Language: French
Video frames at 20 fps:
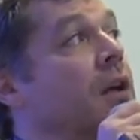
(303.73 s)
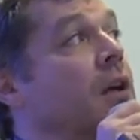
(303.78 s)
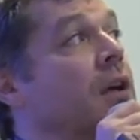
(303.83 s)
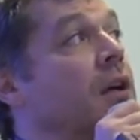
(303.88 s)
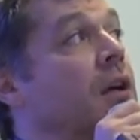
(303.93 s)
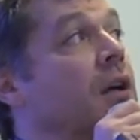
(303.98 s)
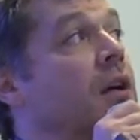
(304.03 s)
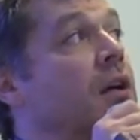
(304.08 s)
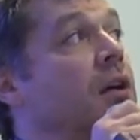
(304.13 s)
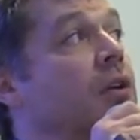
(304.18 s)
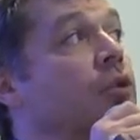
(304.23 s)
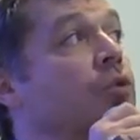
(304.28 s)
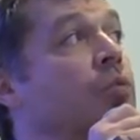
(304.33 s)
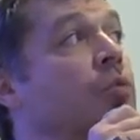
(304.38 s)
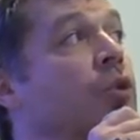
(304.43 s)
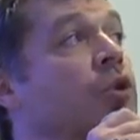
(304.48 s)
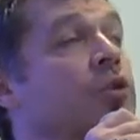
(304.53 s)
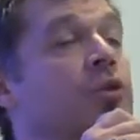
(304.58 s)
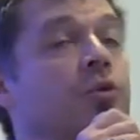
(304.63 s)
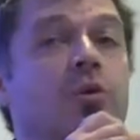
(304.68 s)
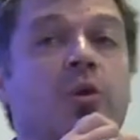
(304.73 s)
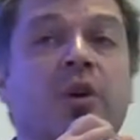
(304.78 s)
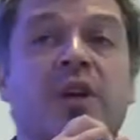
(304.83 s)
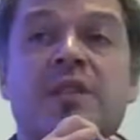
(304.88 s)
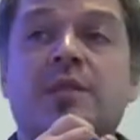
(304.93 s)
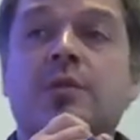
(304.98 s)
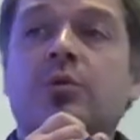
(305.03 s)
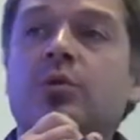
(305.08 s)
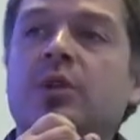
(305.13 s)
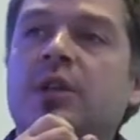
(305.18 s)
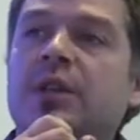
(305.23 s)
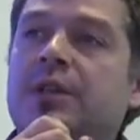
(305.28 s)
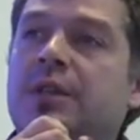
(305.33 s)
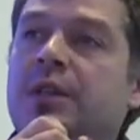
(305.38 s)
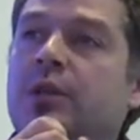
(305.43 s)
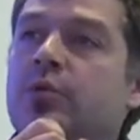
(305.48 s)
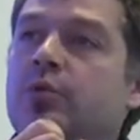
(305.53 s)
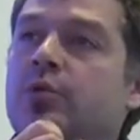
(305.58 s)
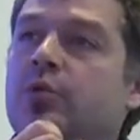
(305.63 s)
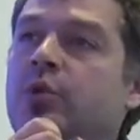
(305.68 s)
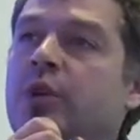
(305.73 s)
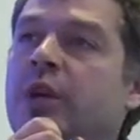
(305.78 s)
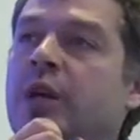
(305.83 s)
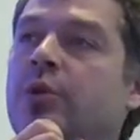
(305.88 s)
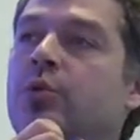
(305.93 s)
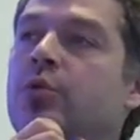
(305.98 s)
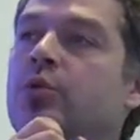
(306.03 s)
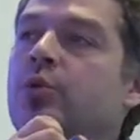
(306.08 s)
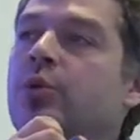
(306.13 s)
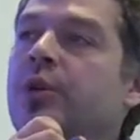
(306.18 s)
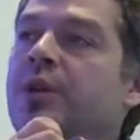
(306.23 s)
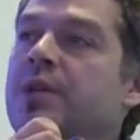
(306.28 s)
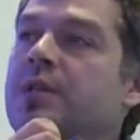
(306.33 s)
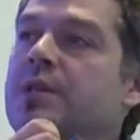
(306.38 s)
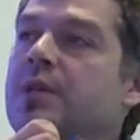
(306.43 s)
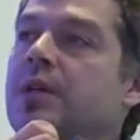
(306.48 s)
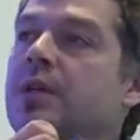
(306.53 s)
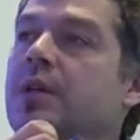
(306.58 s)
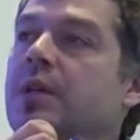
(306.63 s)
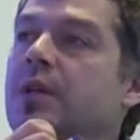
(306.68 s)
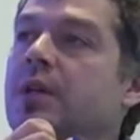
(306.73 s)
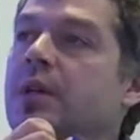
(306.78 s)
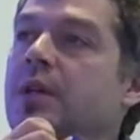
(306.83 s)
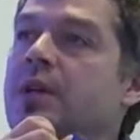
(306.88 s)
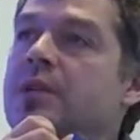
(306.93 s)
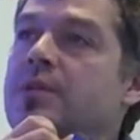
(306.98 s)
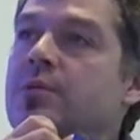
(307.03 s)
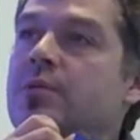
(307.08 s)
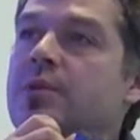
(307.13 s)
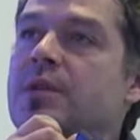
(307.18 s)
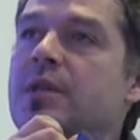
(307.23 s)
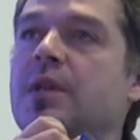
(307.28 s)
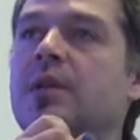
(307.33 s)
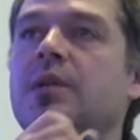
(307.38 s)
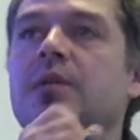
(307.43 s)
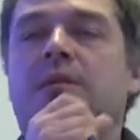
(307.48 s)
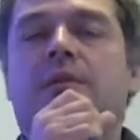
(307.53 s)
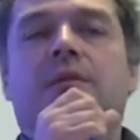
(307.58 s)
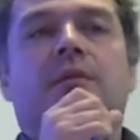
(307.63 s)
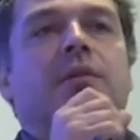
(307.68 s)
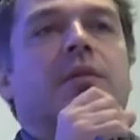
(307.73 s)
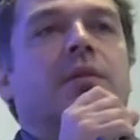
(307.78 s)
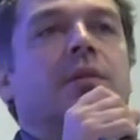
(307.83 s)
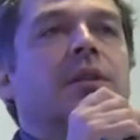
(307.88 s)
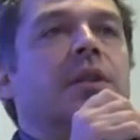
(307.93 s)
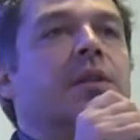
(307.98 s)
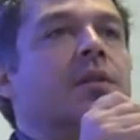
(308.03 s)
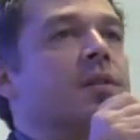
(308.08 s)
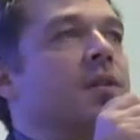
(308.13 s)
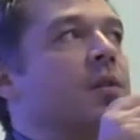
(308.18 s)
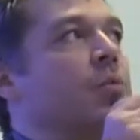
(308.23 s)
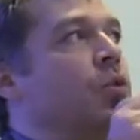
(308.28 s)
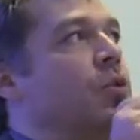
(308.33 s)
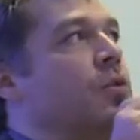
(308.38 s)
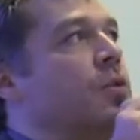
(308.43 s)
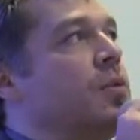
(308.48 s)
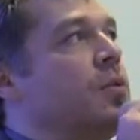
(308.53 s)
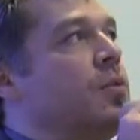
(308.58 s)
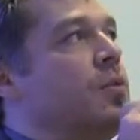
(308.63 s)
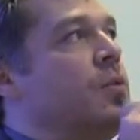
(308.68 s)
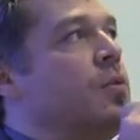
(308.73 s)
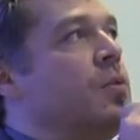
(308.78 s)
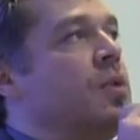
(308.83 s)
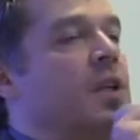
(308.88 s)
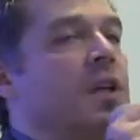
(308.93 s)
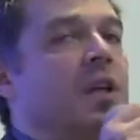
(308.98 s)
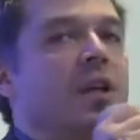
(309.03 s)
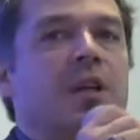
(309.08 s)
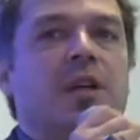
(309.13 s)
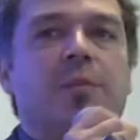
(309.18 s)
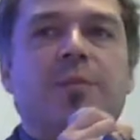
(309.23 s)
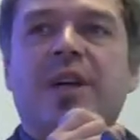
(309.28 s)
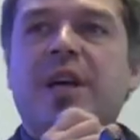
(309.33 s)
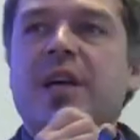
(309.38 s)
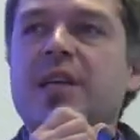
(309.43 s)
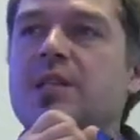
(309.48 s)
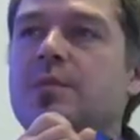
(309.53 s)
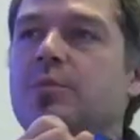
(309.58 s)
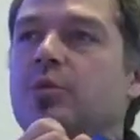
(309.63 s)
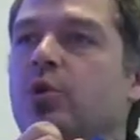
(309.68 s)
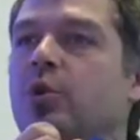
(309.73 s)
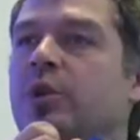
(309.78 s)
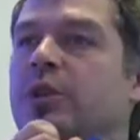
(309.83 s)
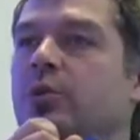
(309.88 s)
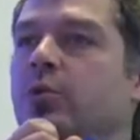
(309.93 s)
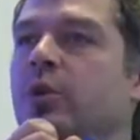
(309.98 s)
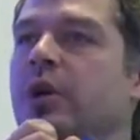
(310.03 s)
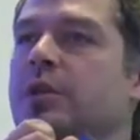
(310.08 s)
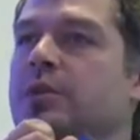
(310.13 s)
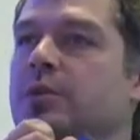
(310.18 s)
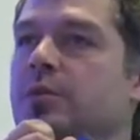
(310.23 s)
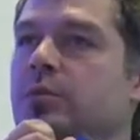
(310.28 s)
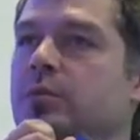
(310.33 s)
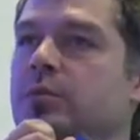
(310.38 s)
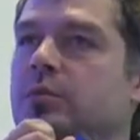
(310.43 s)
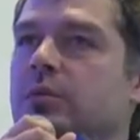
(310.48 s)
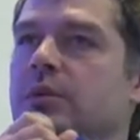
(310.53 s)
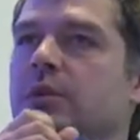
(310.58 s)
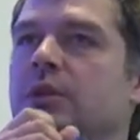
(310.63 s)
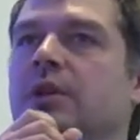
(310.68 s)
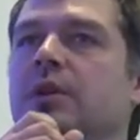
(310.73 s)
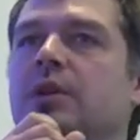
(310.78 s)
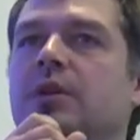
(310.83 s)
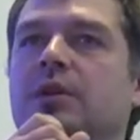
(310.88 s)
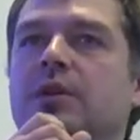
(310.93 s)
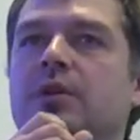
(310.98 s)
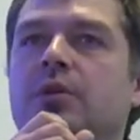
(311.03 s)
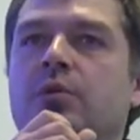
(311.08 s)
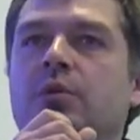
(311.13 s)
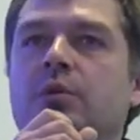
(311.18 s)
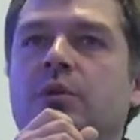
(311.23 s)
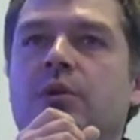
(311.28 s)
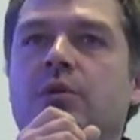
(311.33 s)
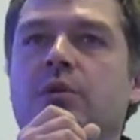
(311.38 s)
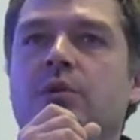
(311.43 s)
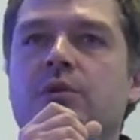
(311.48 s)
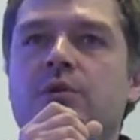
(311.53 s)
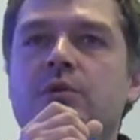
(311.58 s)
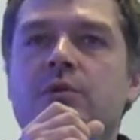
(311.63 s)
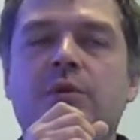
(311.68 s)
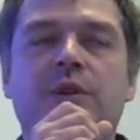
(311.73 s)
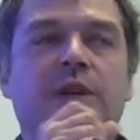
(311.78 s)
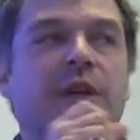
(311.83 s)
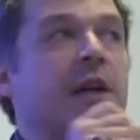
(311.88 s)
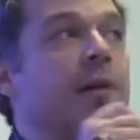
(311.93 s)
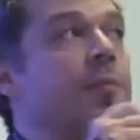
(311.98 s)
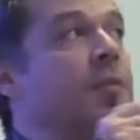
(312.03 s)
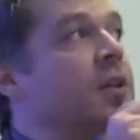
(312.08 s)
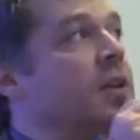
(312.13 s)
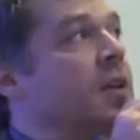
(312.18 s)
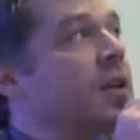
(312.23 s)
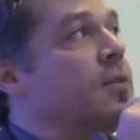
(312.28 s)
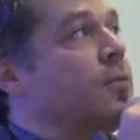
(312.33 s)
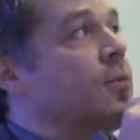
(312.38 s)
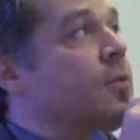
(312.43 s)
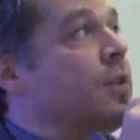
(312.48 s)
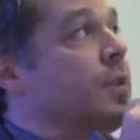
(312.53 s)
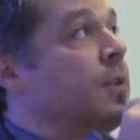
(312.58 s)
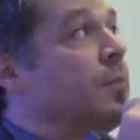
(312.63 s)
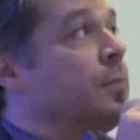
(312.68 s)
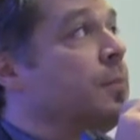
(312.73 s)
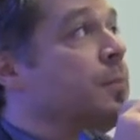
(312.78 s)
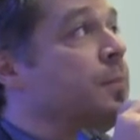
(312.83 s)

Euh, le mode de rationalité ou de calcul de risque qui est associé euh, dans ces processus et les mécanismes de rétroaction qui, le, leur sont également associés.